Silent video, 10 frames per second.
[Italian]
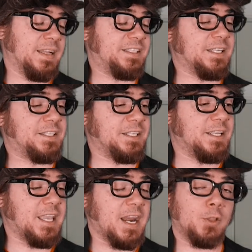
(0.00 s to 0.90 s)
essersi
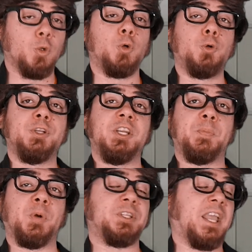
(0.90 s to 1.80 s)
dichiarato
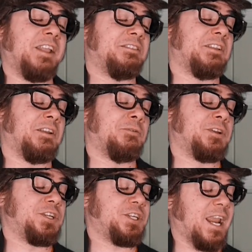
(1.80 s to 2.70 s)
onnipotente e
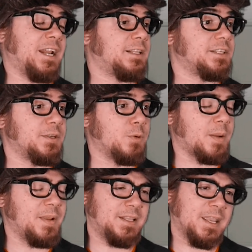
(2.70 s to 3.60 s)
onnisciente
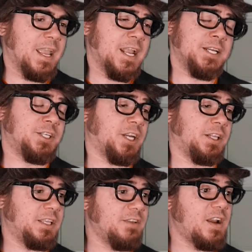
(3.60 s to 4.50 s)
sicuramente
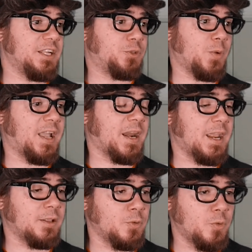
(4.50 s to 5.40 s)
incentiva le sue
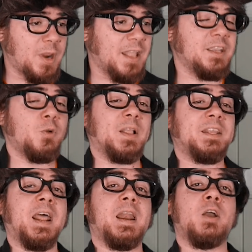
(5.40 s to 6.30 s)
creature ad
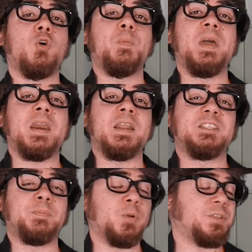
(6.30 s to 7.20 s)
inquadrarla come
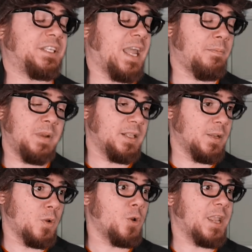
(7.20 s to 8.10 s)
responsabile
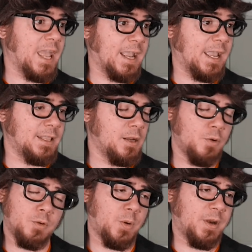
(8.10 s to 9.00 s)
di quello che accade
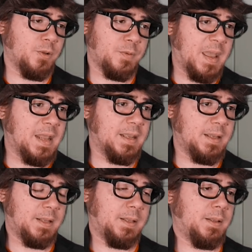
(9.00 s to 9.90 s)
loro, è
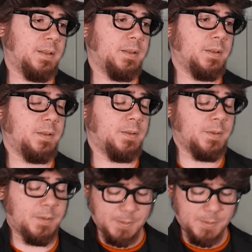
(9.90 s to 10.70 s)
normale. Sì, vabbè,